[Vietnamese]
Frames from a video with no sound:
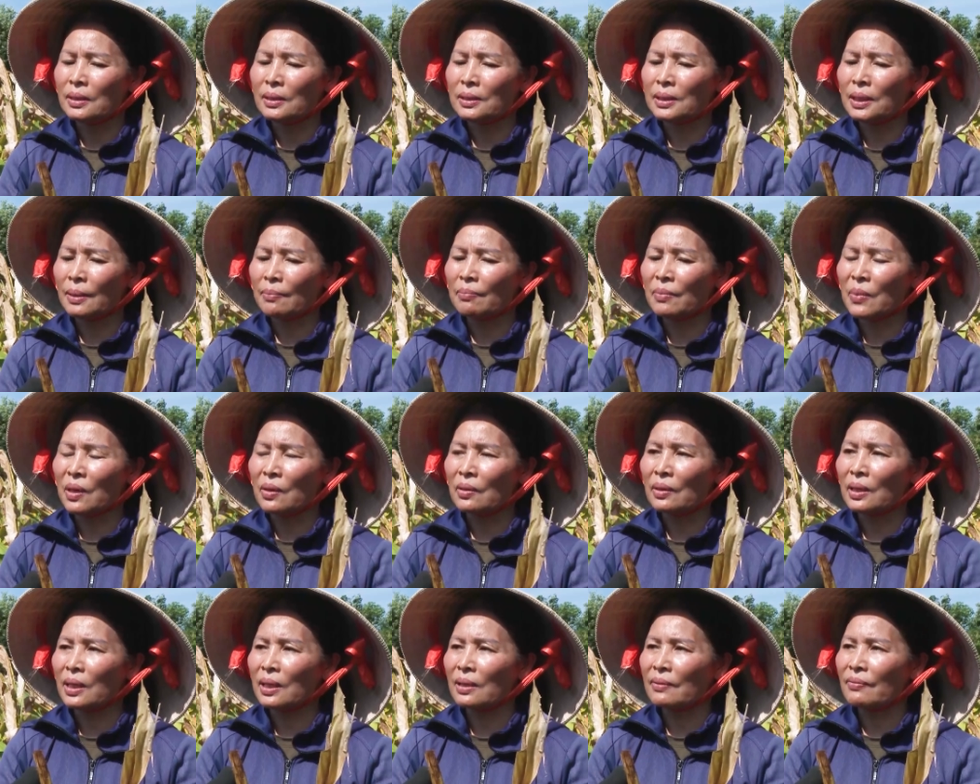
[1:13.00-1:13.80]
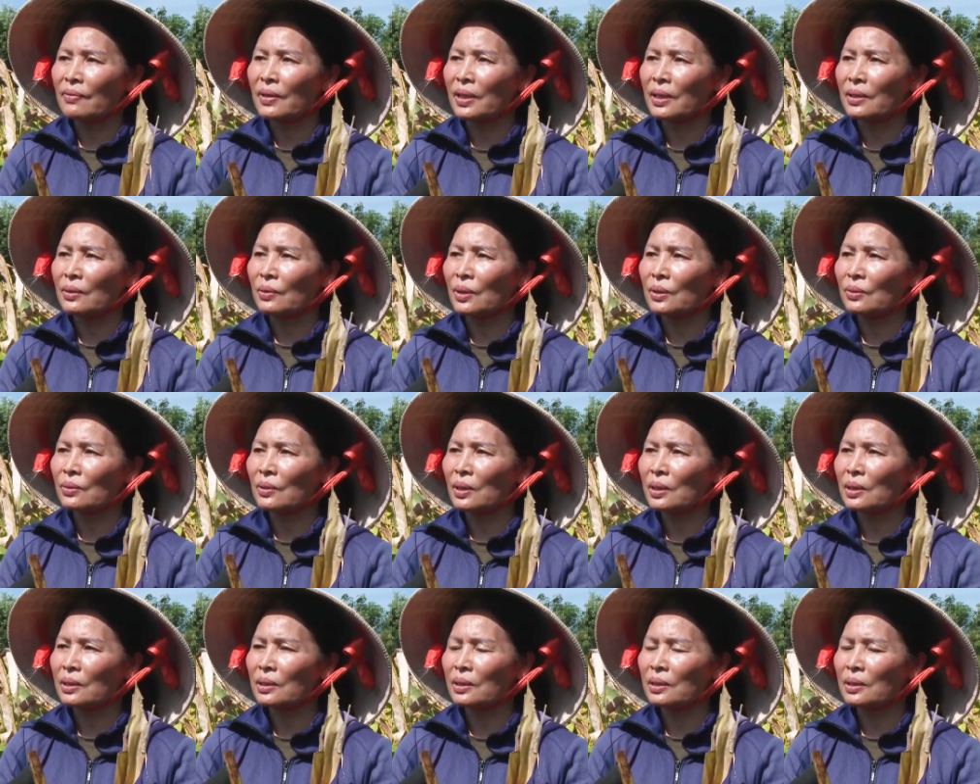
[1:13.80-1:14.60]
chăm bón là phải hoàn
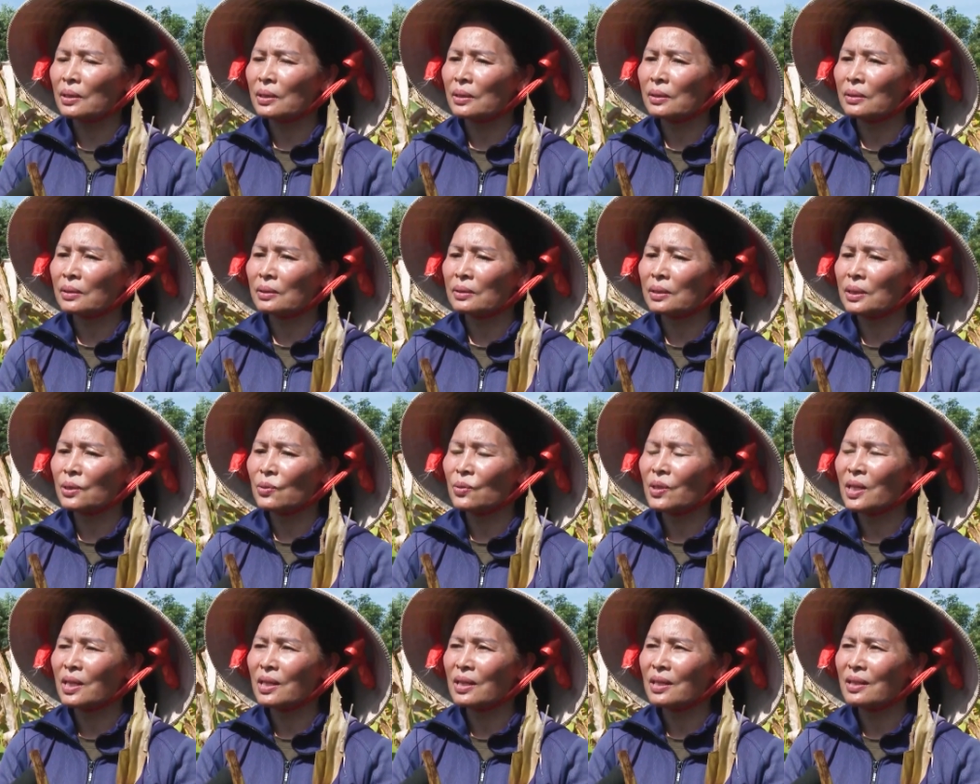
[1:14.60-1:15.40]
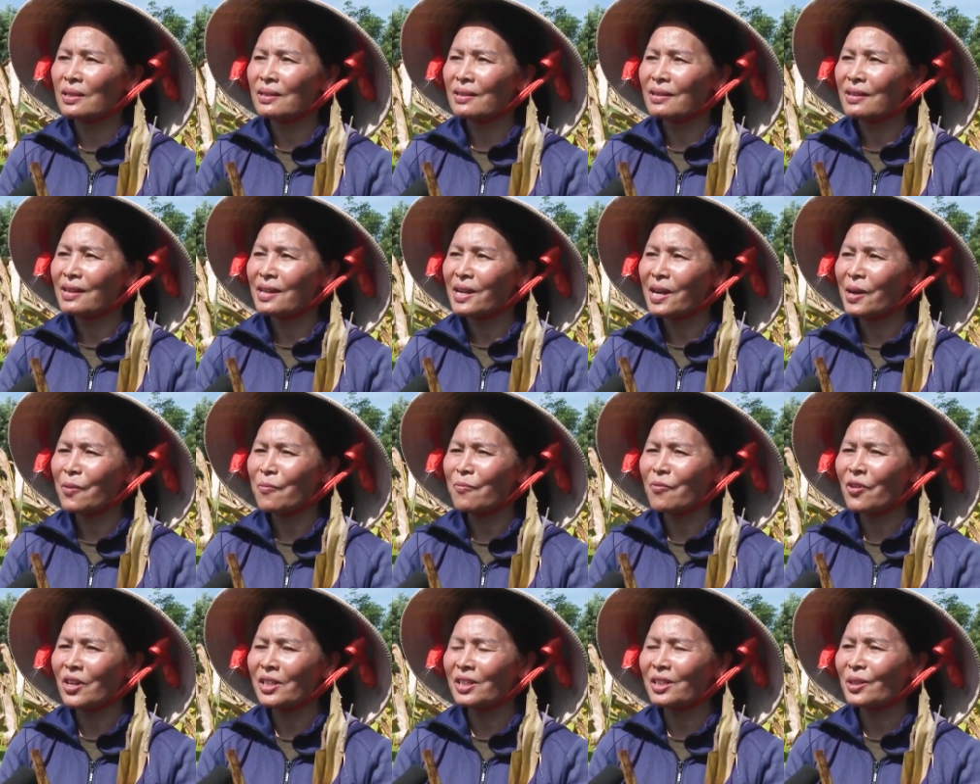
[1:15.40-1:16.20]
toàn hữu cơ,
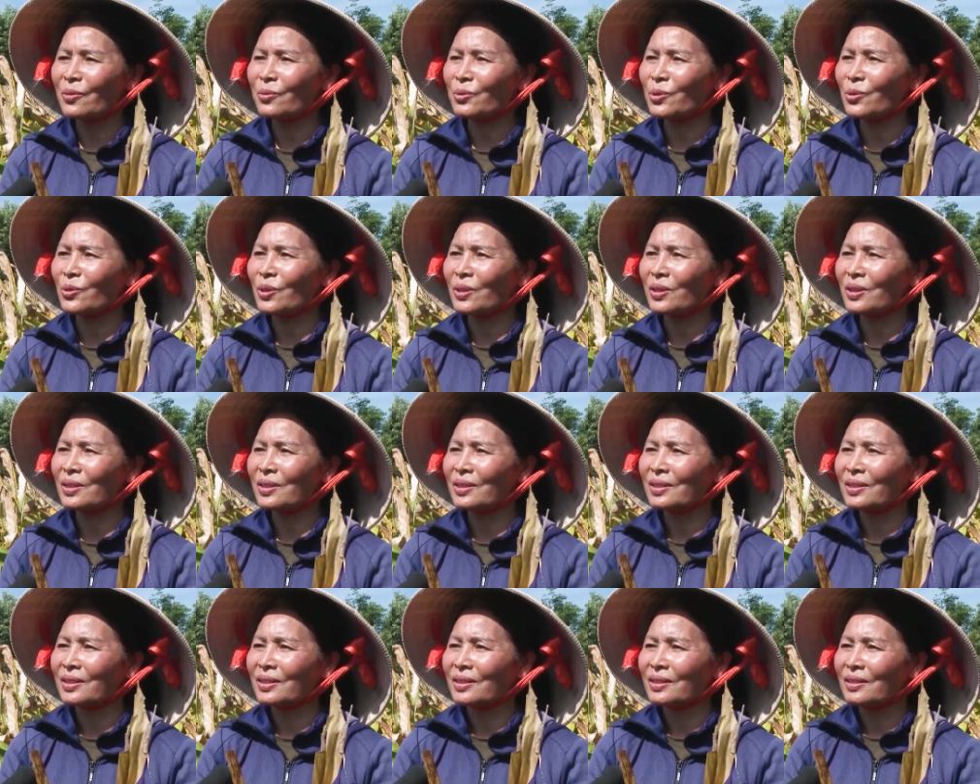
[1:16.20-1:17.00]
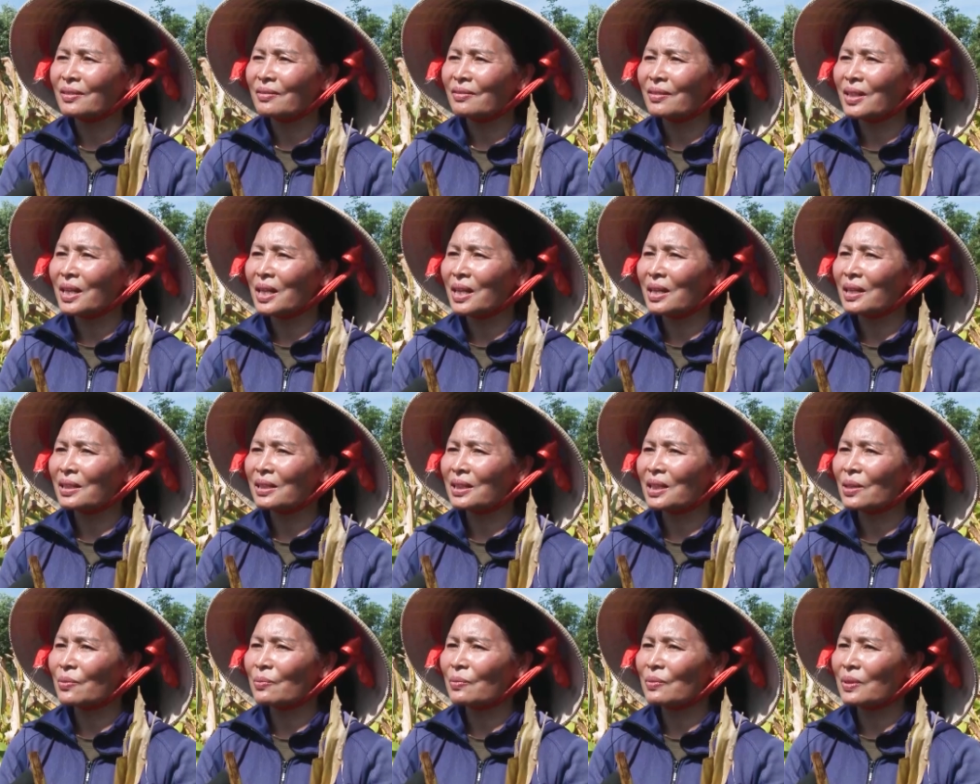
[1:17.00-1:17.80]
không phân không thuốc và
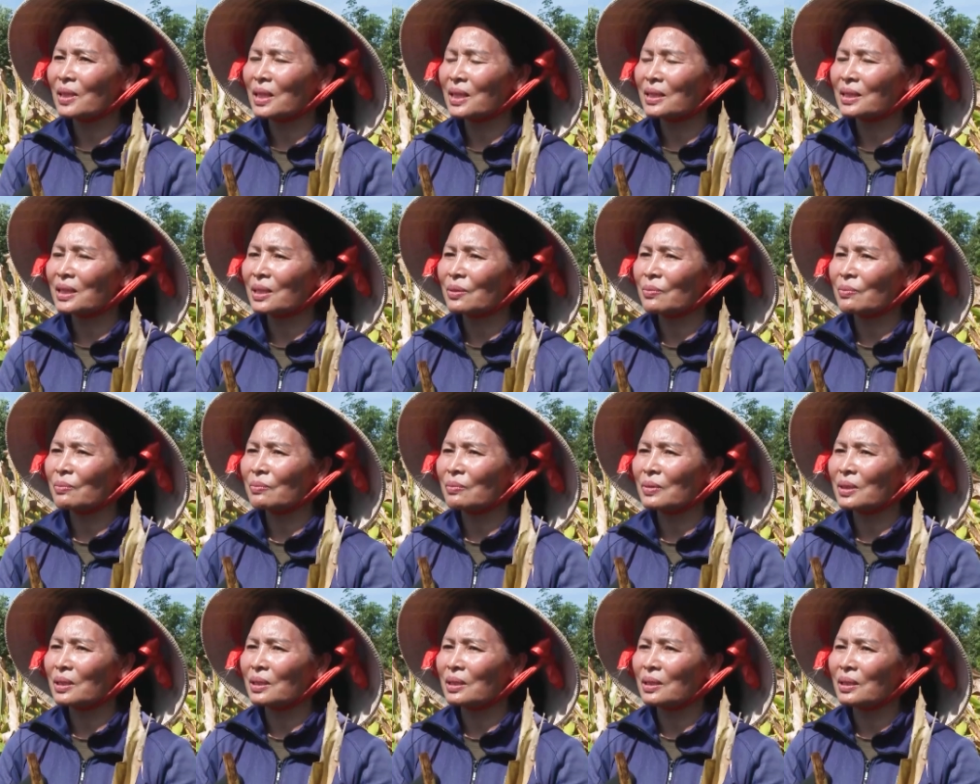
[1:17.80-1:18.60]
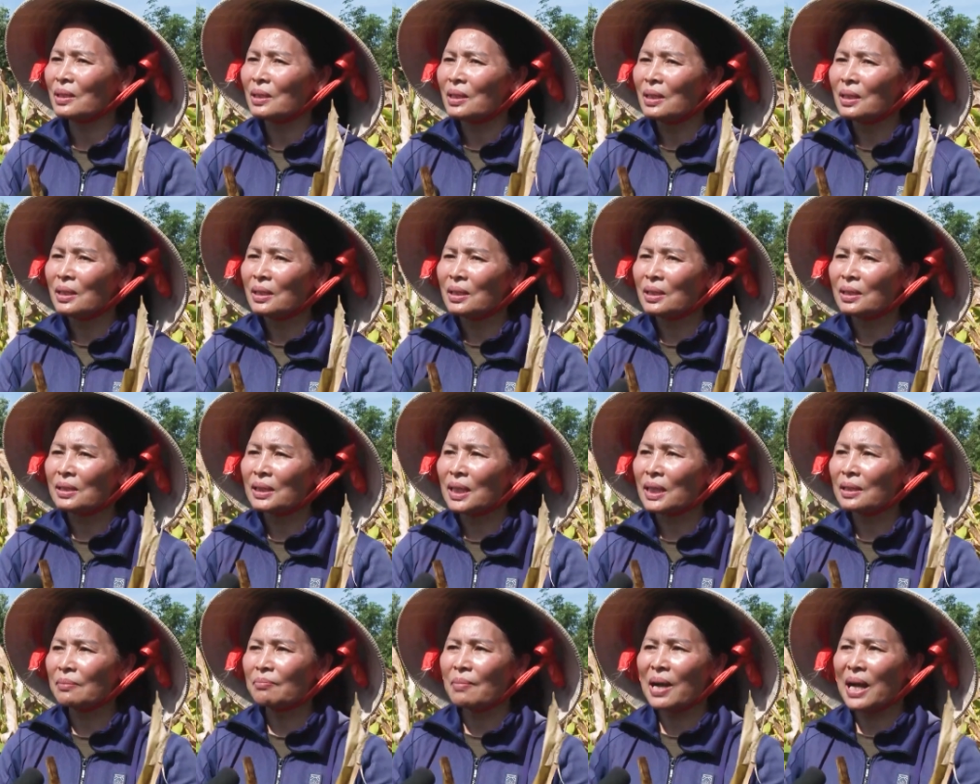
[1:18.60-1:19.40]
trồng là trồng
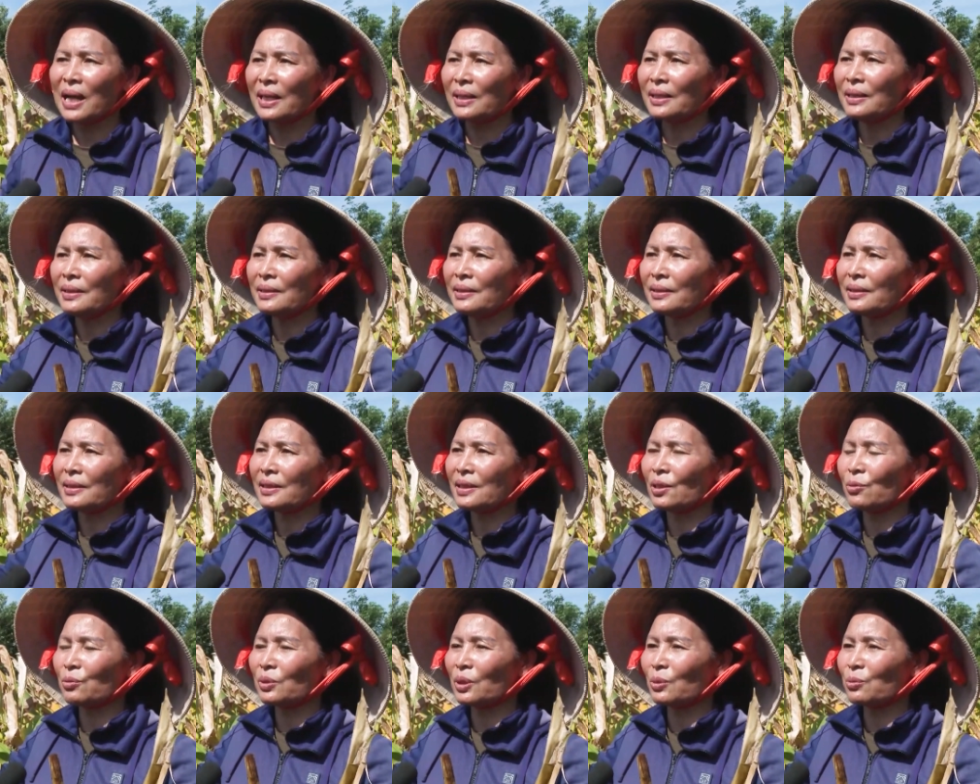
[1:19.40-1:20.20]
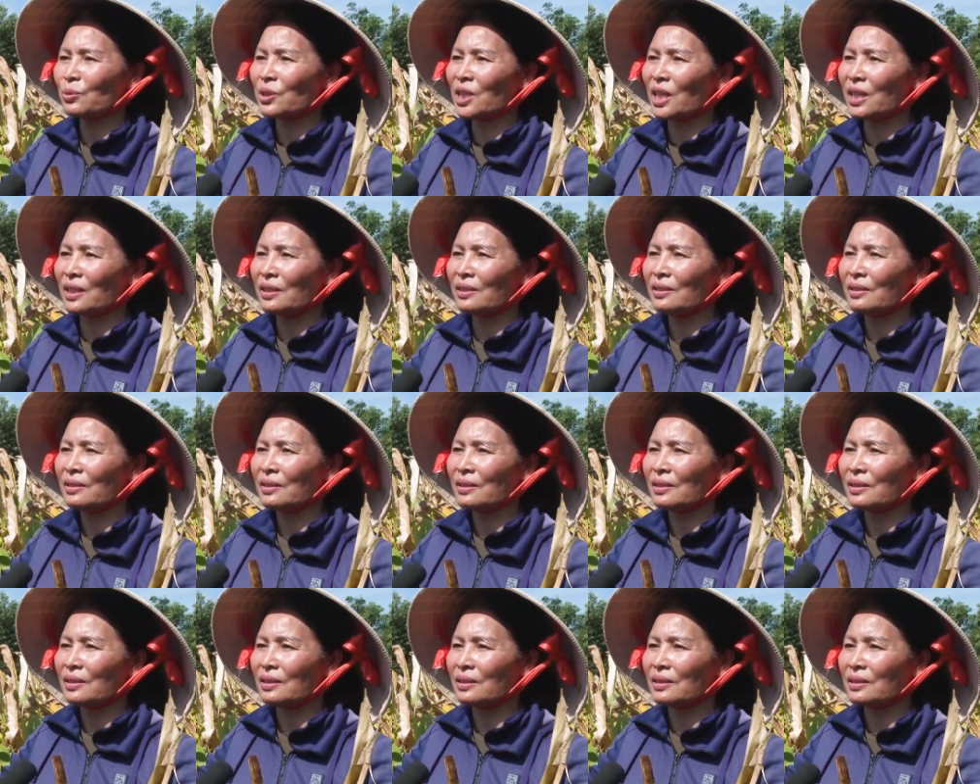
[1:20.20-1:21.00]
thành bãi, không trồng sen
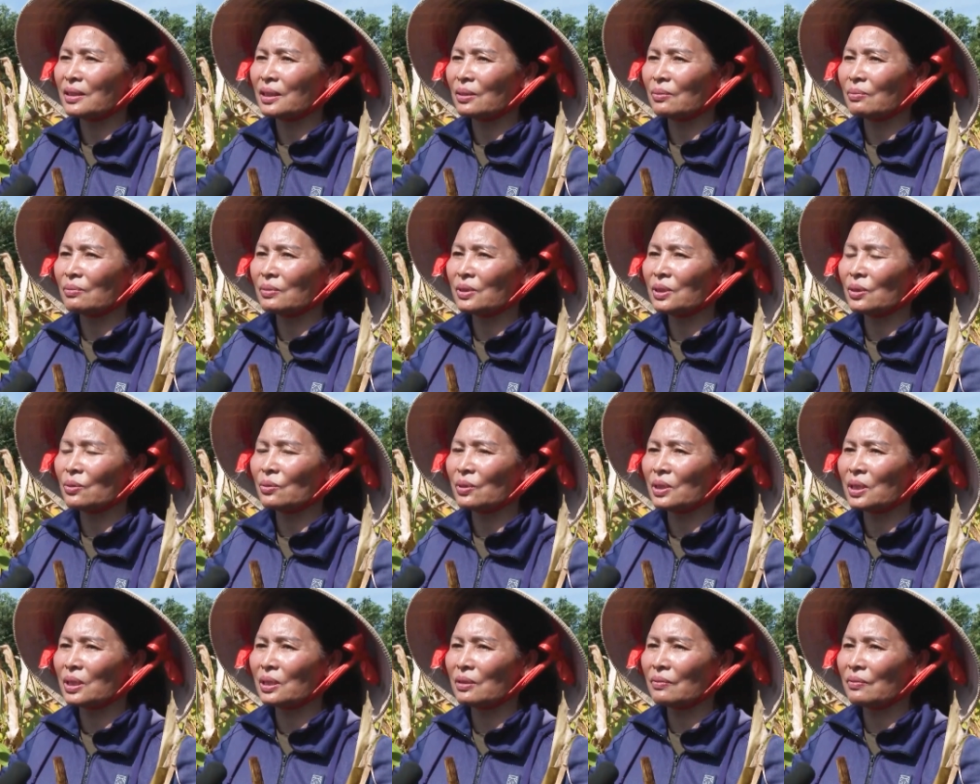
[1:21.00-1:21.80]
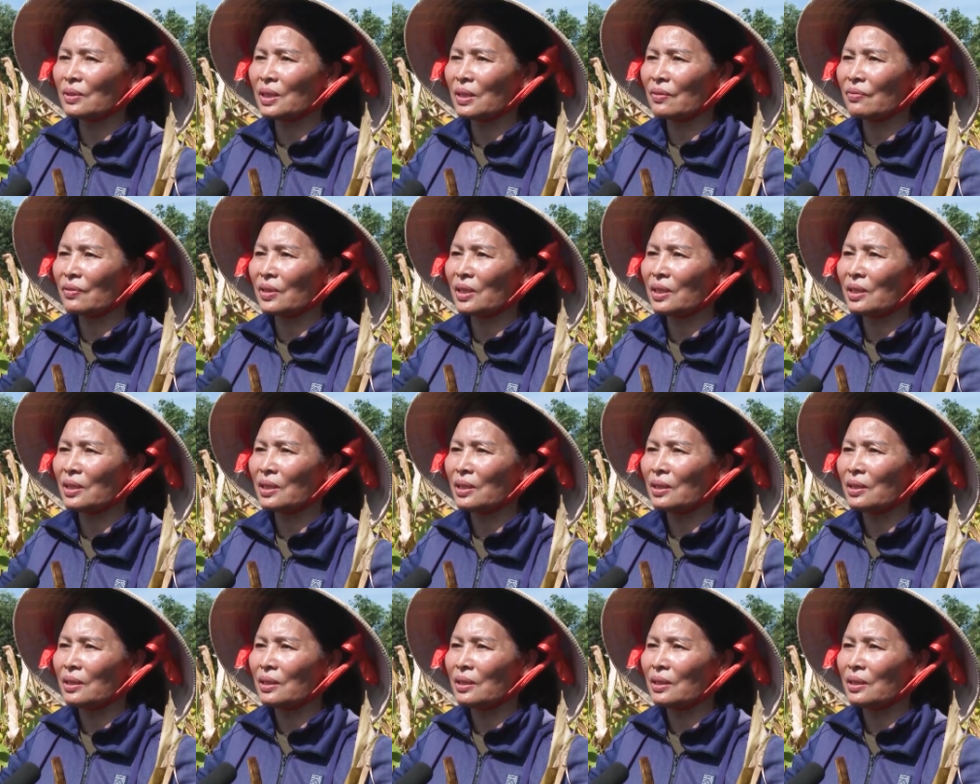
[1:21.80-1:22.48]
ở trong sầu riêng, cà phê,